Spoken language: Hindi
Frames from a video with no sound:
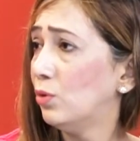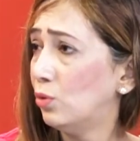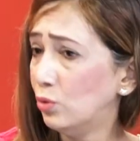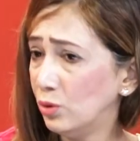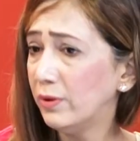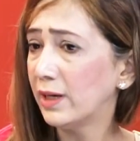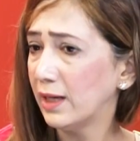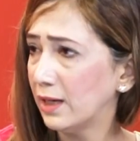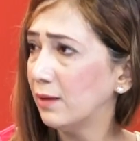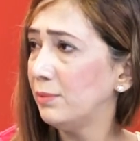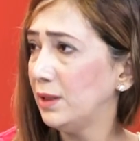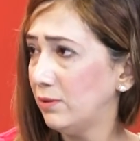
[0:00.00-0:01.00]
खून
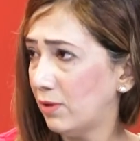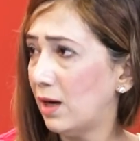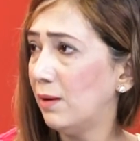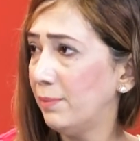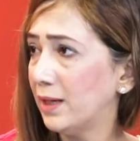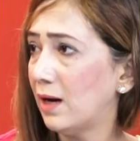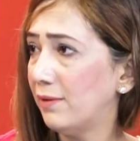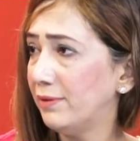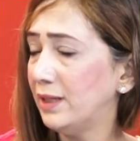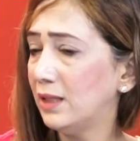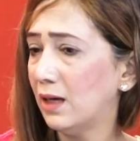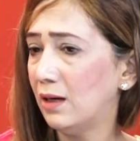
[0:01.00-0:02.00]
वगैरह भी वहाँ पे हम्म।
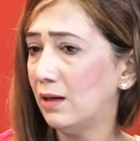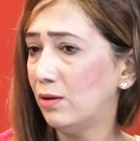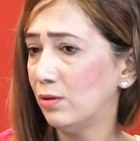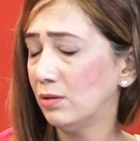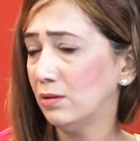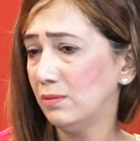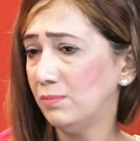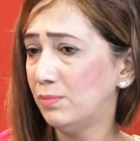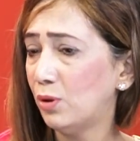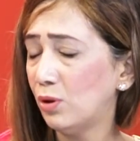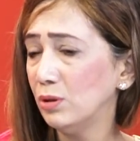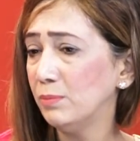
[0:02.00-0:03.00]
काफ़ी था और
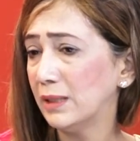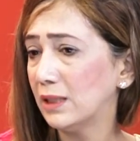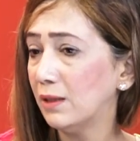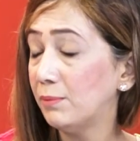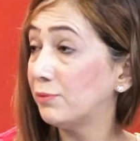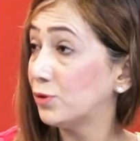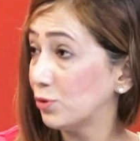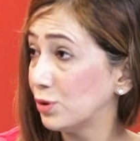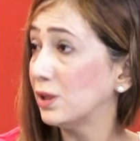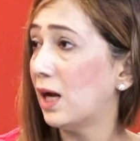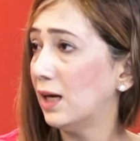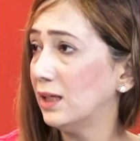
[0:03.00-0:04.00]
बहुत मतलब
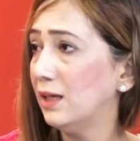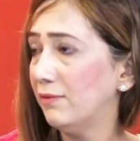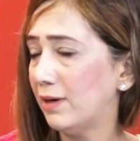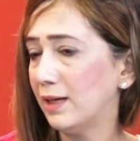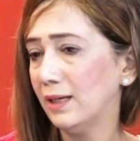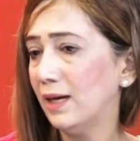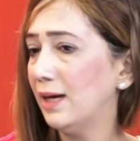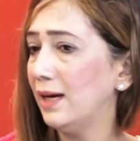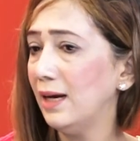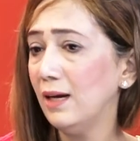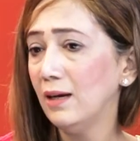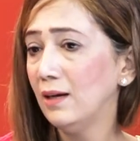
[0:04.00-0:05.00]
अफसोसनाक ये वाक़
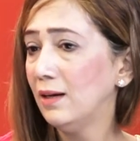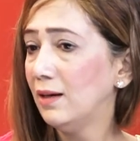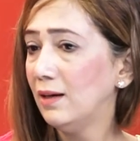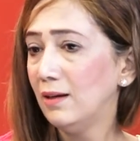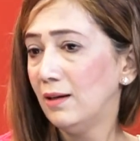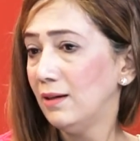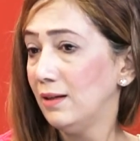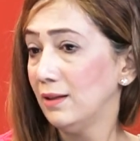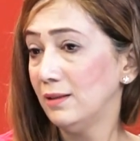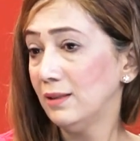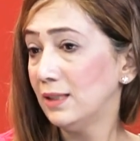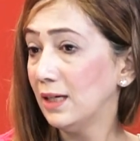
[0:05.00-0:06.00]
है
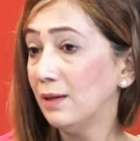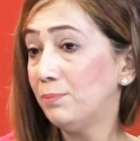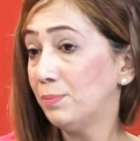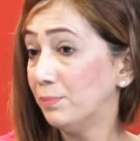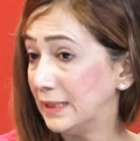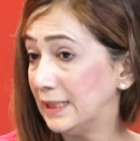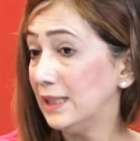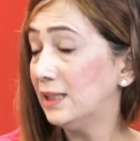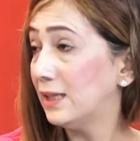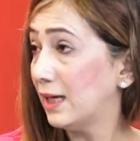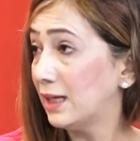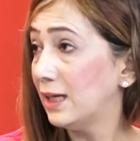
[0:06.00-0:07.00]
इनसे अब
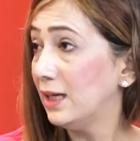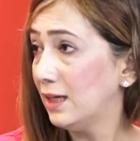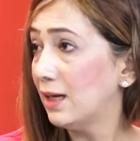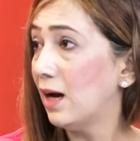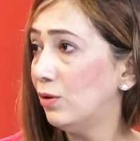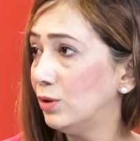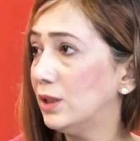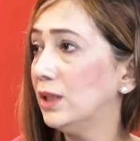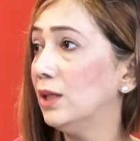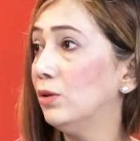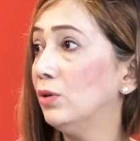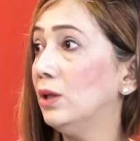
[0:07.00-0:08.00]
मज़ीद तहकीक क्या
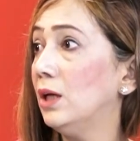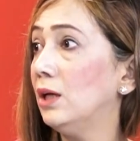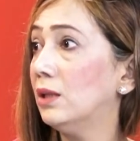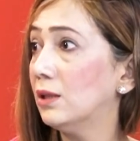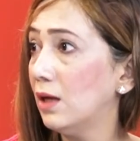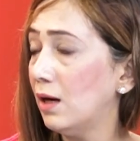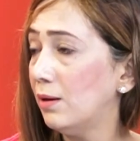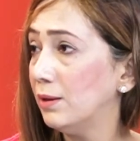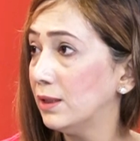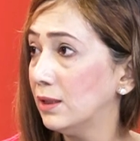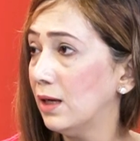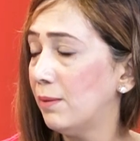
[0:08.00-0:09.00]
होती है इन्होंने इतना
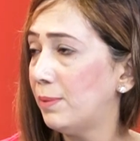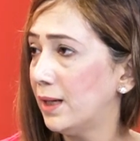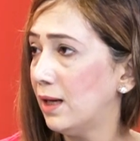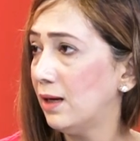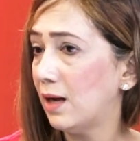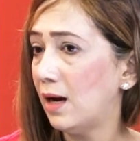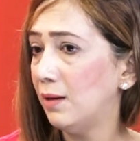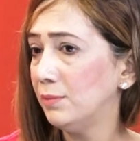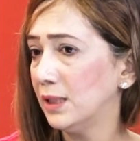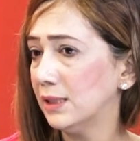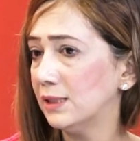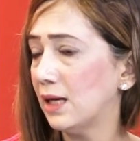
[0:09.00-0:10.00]
इतना बड़ा
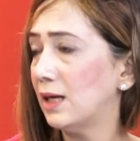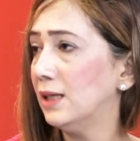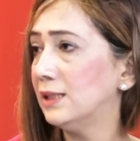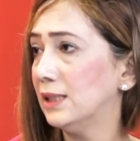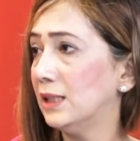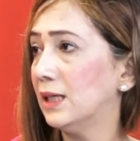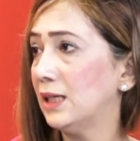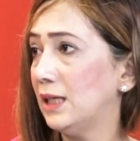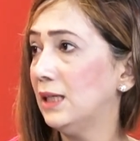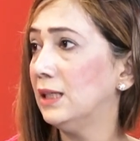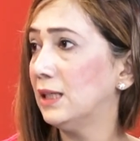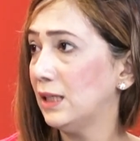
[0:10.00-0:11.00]
काम दस साल
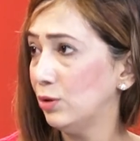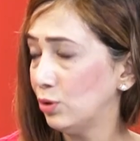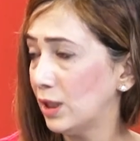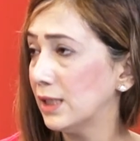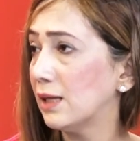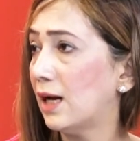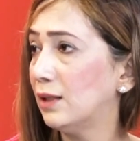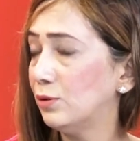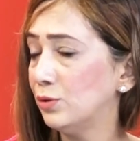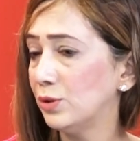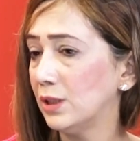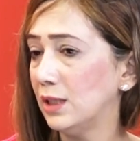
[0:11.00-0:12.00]
ज़िंदगी हम्म। इनकी उनके
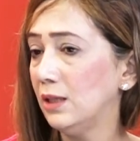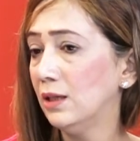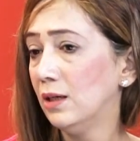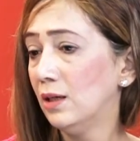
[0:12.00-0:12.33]
साथ गुजरी